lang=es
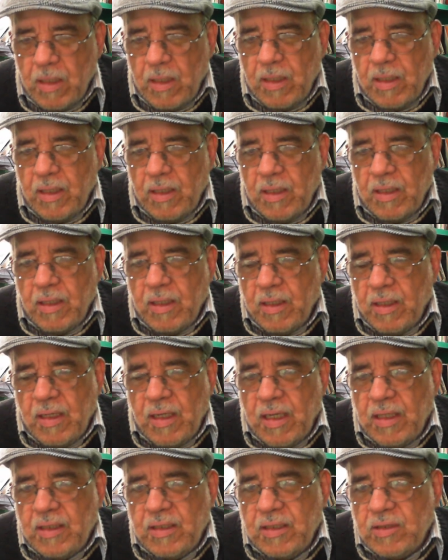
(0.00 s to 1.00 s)
eh,
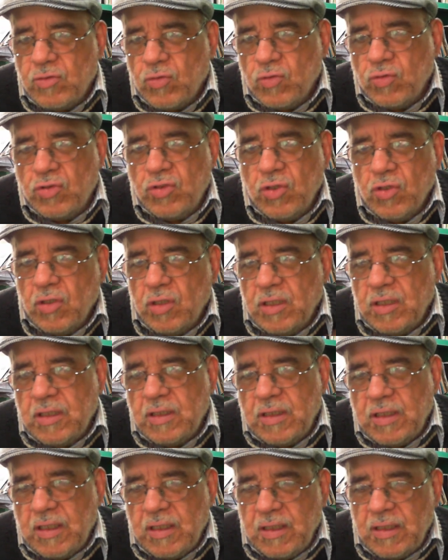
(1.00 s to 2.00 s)
las
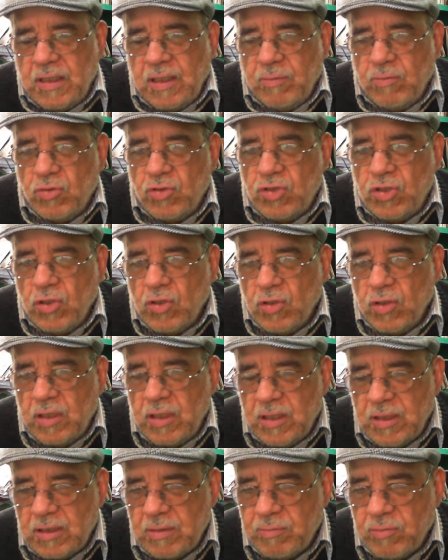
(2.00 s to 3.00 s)
discusiones de, de,
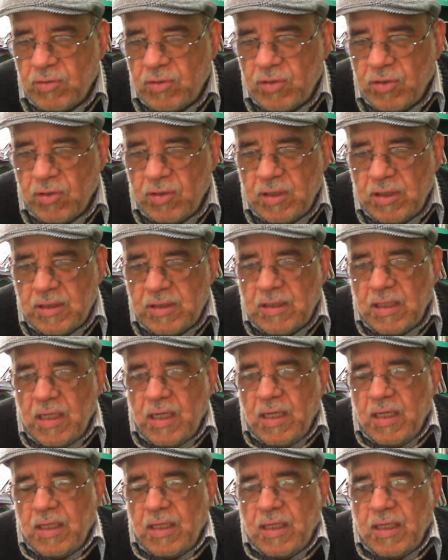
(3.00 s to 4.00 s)
mociones, mociones
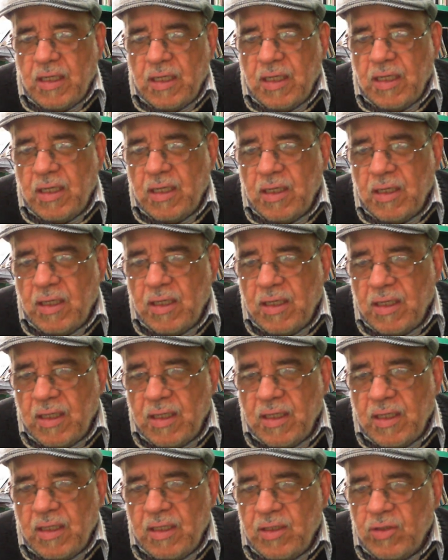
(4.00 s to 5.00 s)

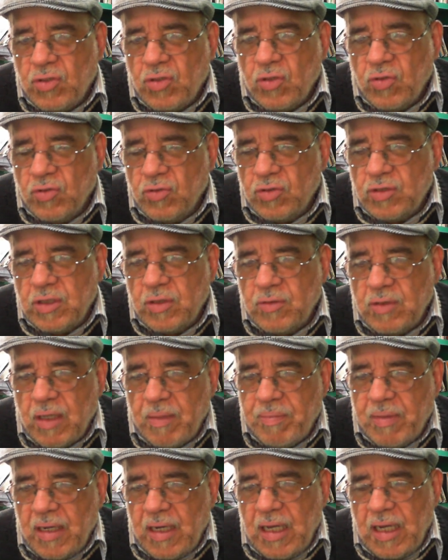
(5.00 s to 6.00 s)
que introducen una
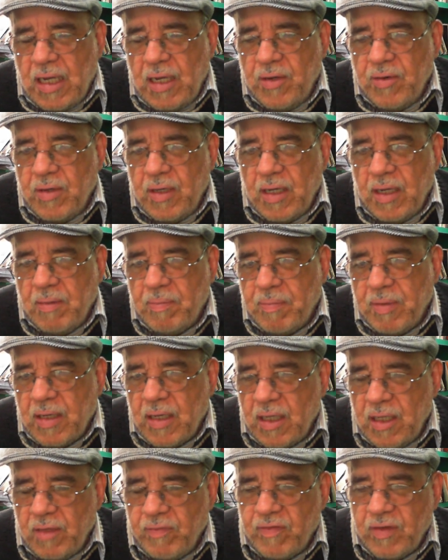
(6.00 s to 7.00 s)
palabra
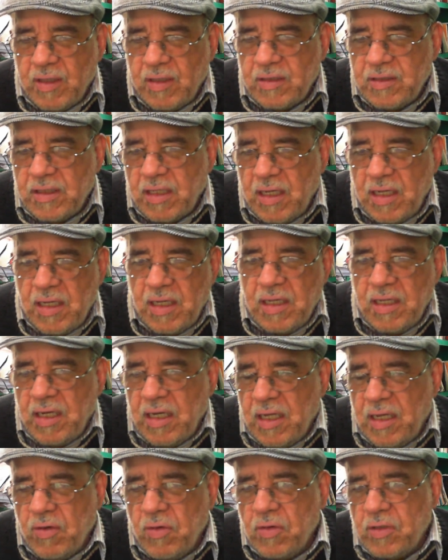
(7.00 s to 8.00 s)
para diferenciarla de
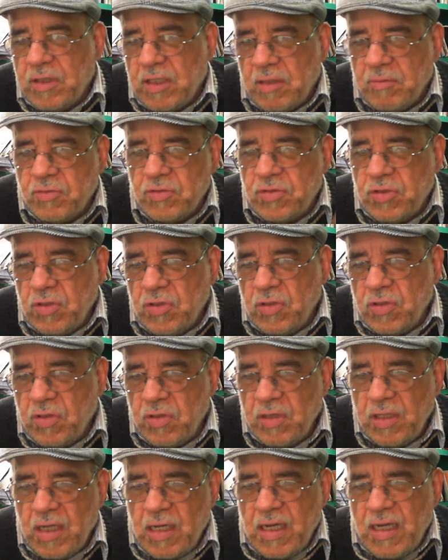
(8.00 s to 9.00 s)
la otra
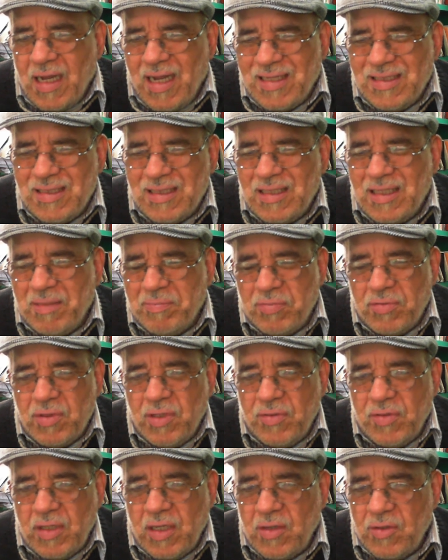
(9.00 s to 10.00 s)
moción, ese tipo de
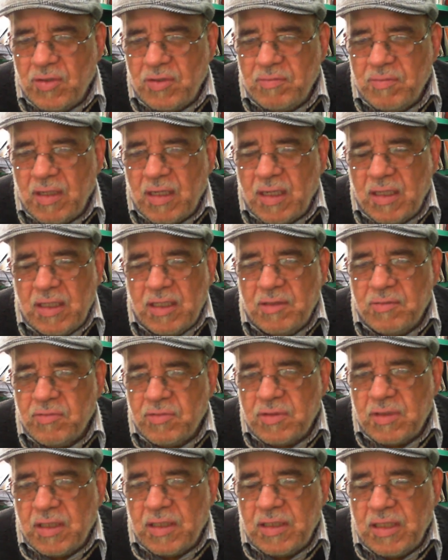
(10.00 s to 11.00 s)
viejos
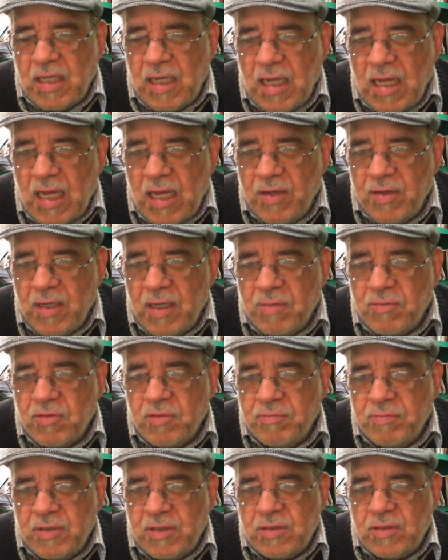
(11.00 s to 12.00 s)
mecanismos que ya
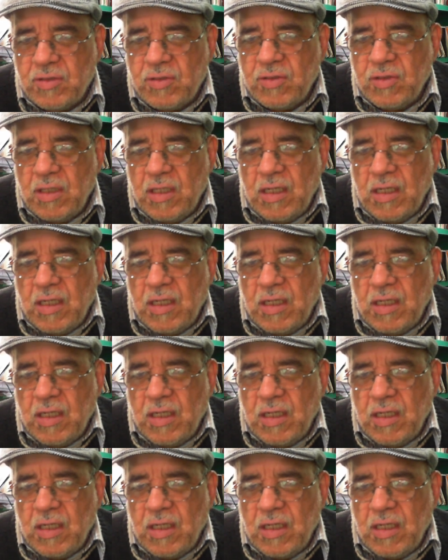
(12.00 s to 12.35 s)
habíamos visto,